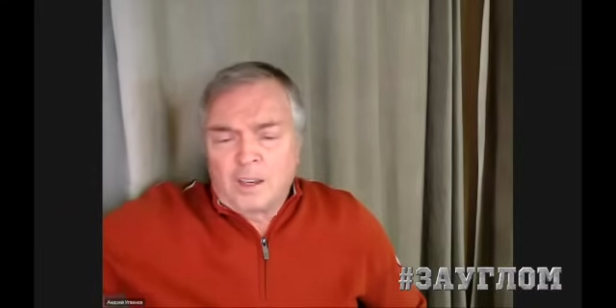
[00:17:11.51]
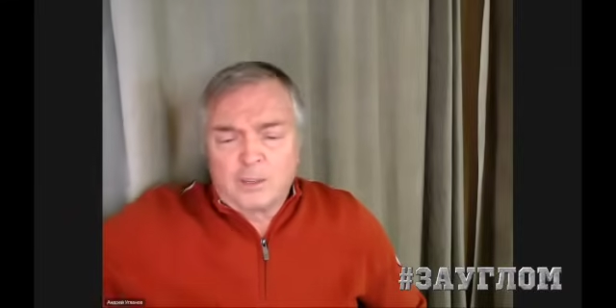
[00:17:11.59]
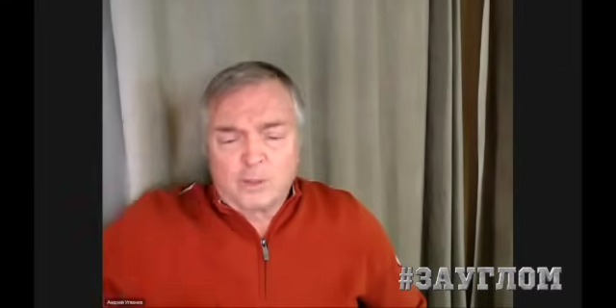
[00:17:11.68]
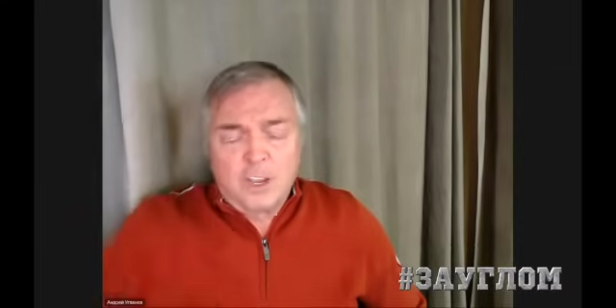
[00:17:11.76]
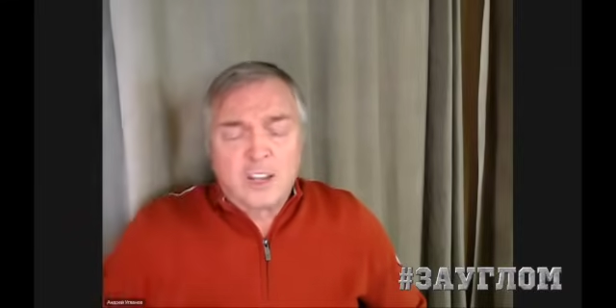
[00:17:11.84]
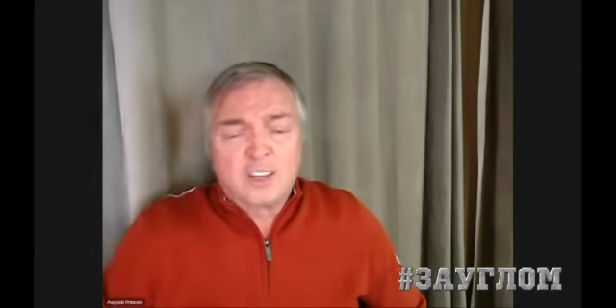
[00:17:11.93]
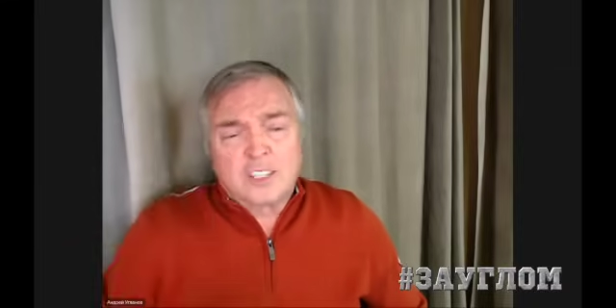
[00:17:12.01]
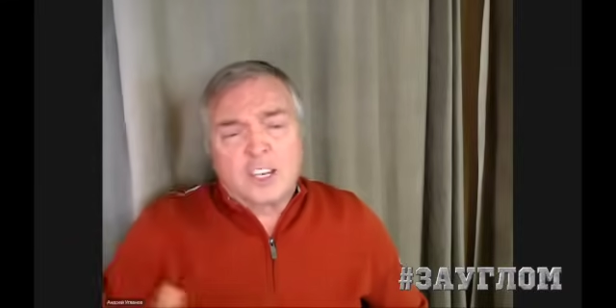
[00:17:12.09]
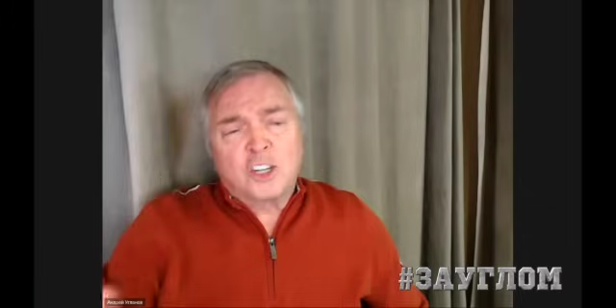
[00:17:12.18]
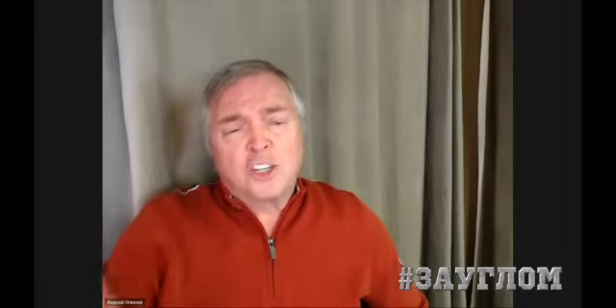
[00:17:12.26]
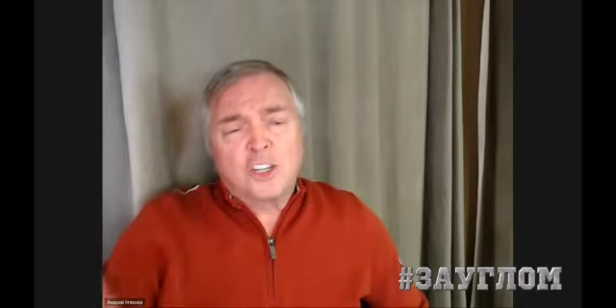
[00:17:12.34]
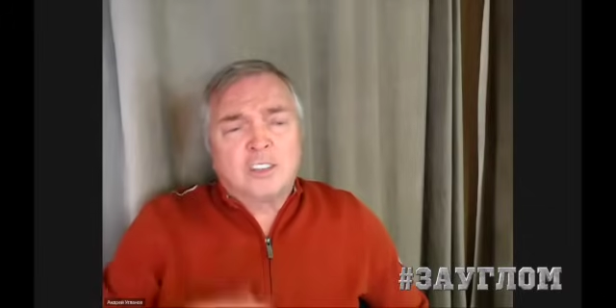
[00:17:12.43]
Вот.
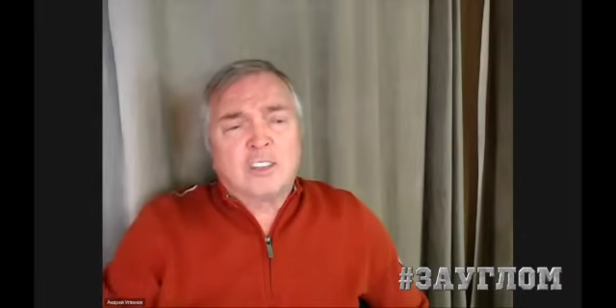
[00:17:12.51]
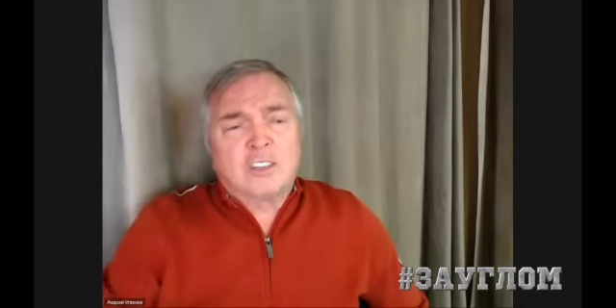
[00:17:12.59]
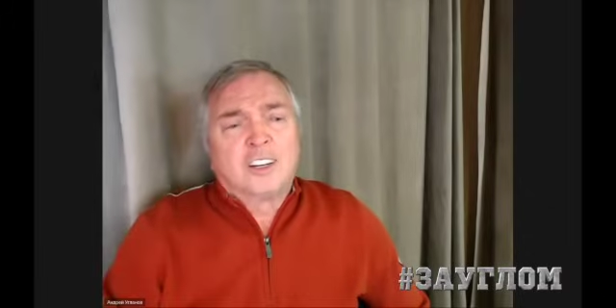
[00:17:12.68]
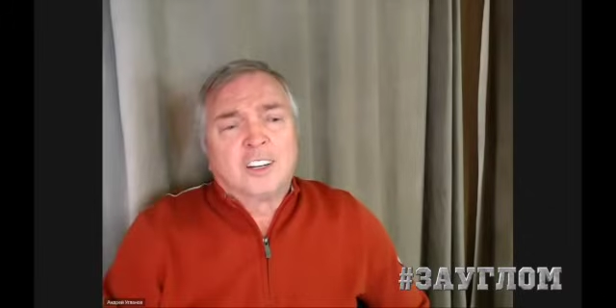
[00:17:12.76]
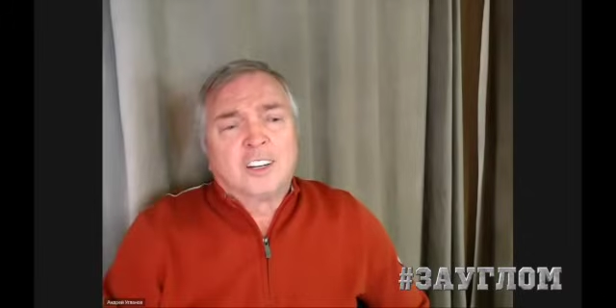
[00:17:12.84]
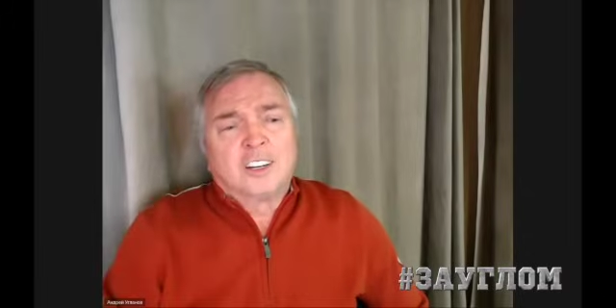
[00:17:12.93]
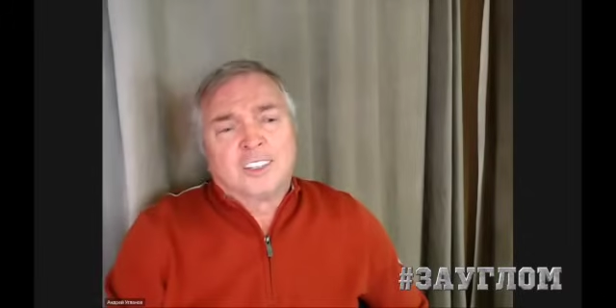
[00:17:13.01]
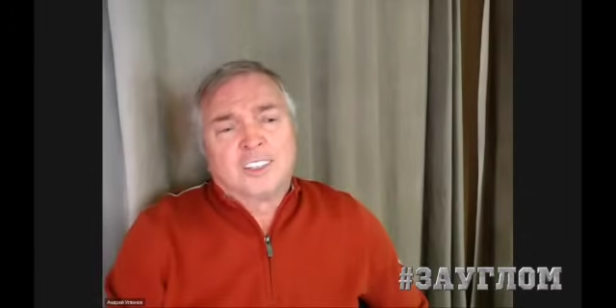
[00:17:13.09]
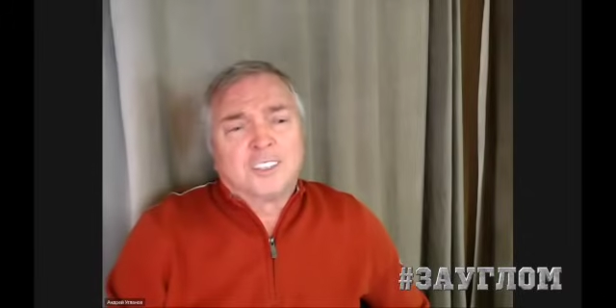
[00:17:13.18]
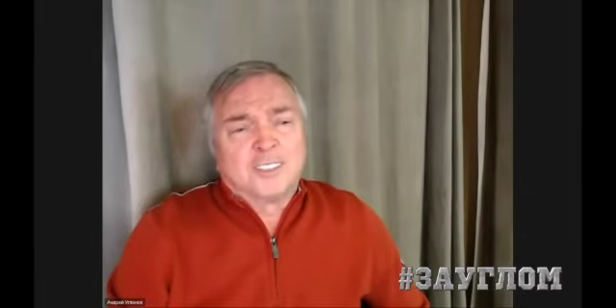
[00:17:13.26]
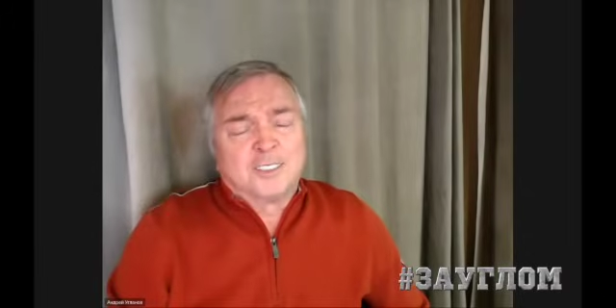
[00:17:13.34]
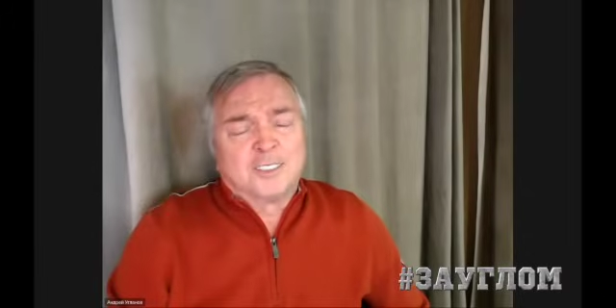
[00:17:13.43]
Скажите,
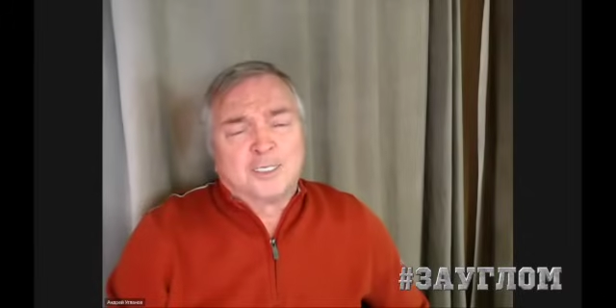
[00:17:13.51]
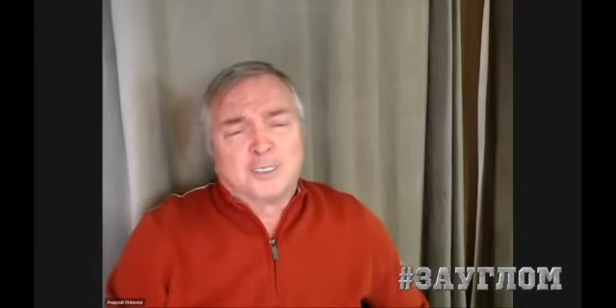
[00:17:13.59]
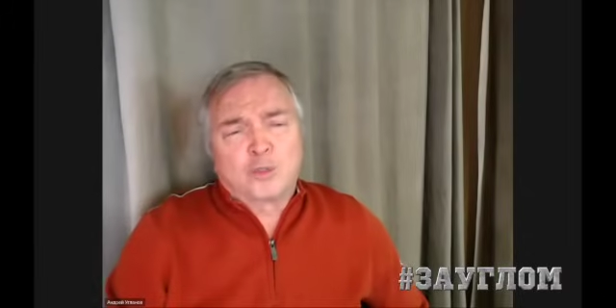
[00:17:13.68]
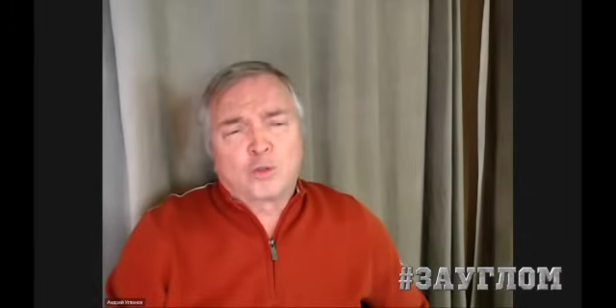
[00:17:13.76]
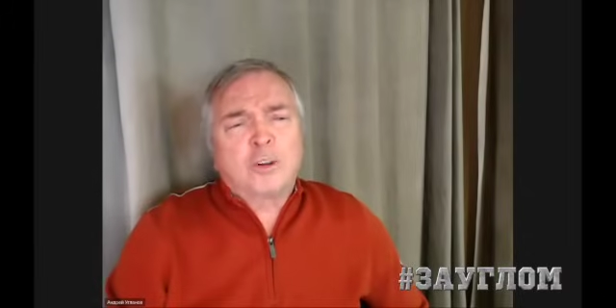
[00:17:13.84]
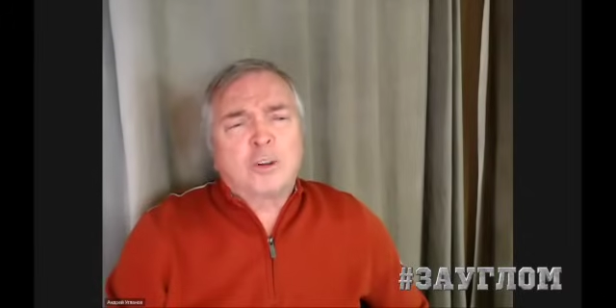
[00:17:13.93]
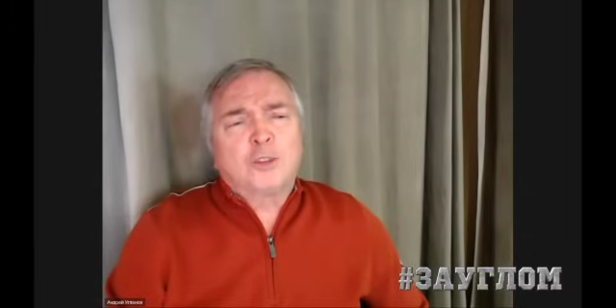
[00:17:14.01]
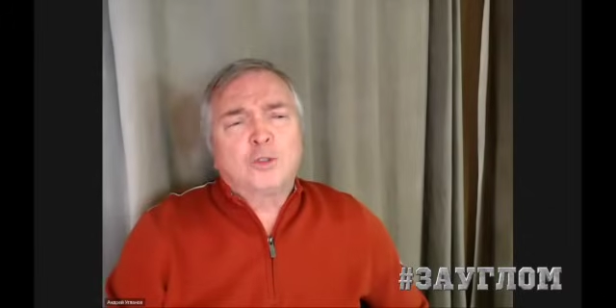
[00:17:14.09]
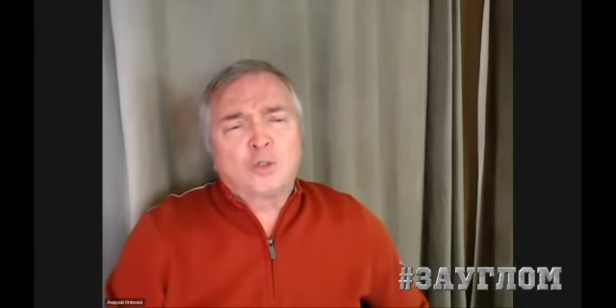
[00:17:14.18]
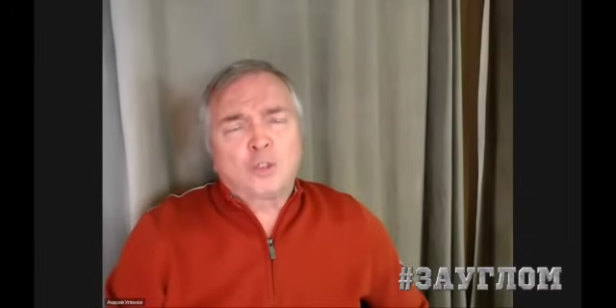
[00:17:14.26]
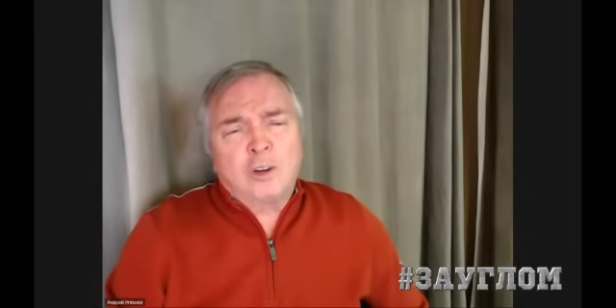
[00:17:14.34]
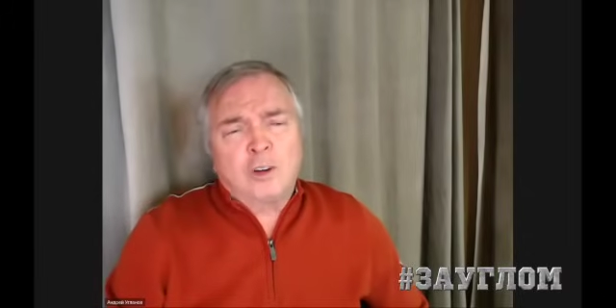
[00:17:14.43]
э, сколько
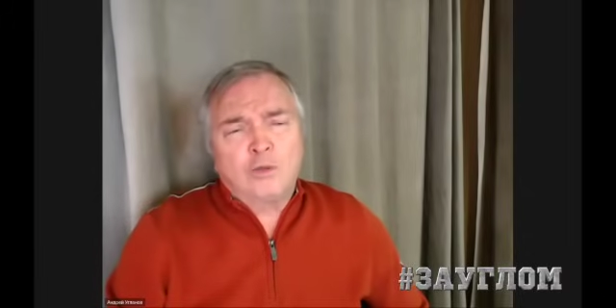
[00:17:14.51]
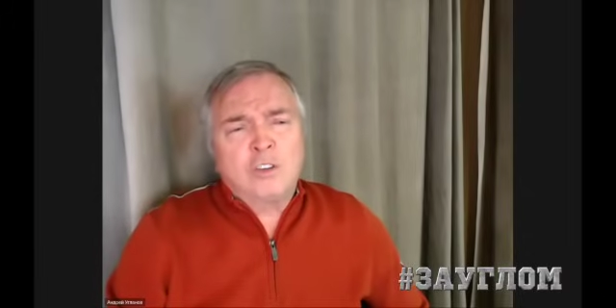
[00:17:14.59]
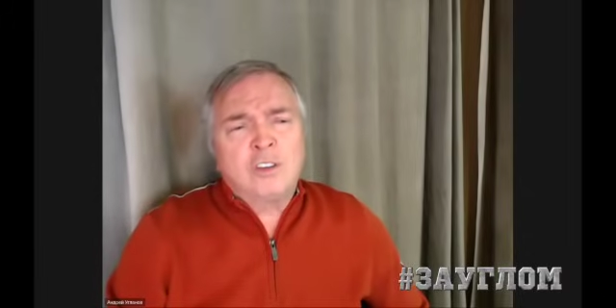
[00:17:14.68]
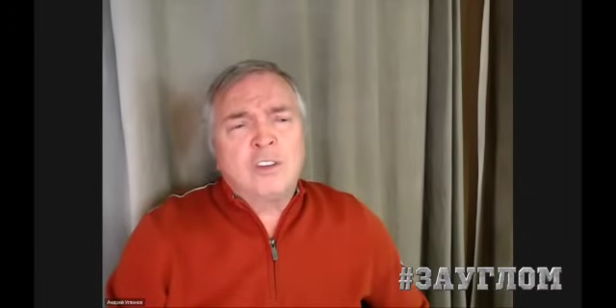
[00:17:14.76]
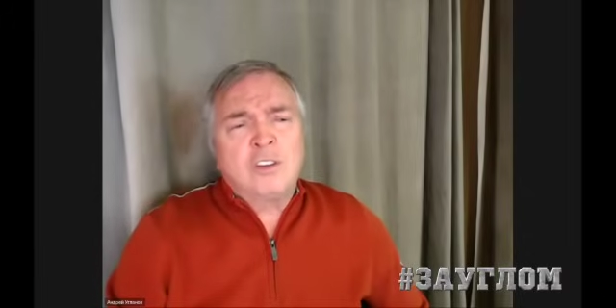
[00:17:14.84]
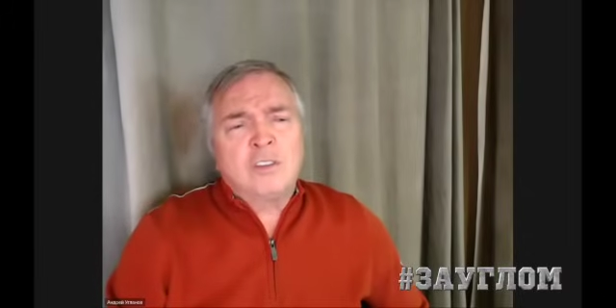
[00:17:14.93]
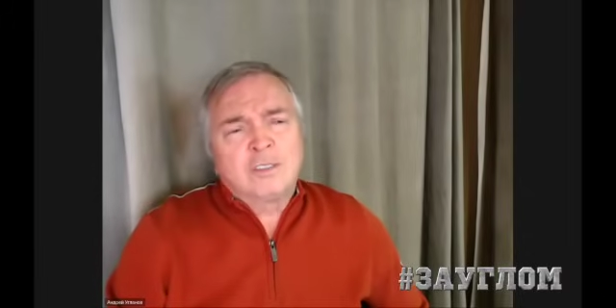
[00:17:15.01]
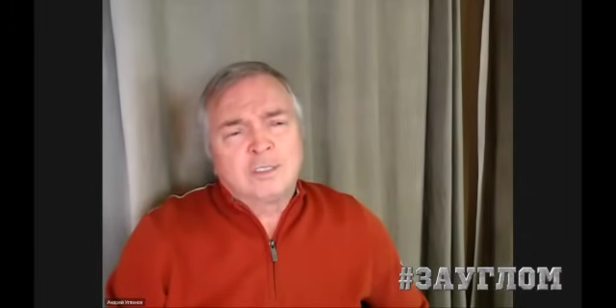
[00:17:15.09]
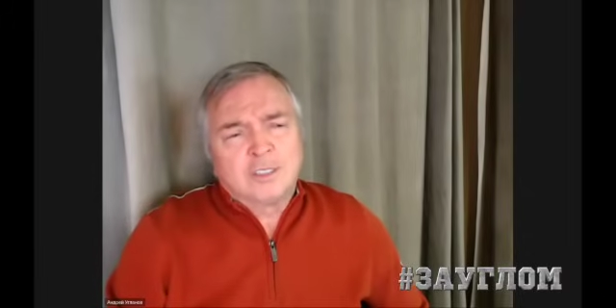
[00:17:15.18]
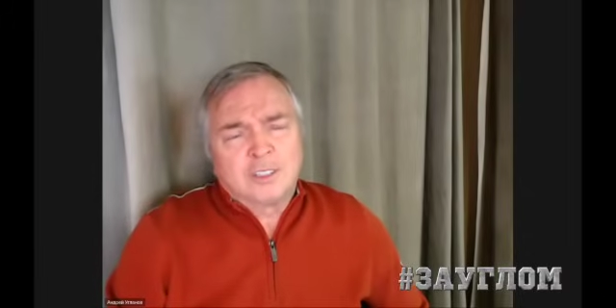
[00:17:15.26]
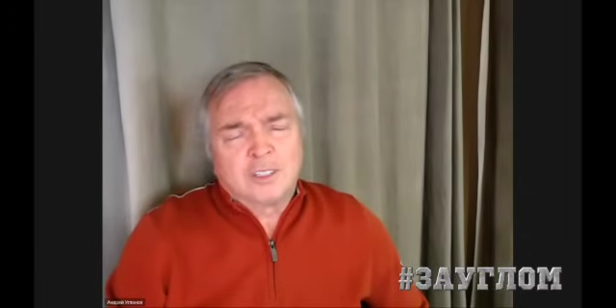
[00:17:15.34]
нужно людей,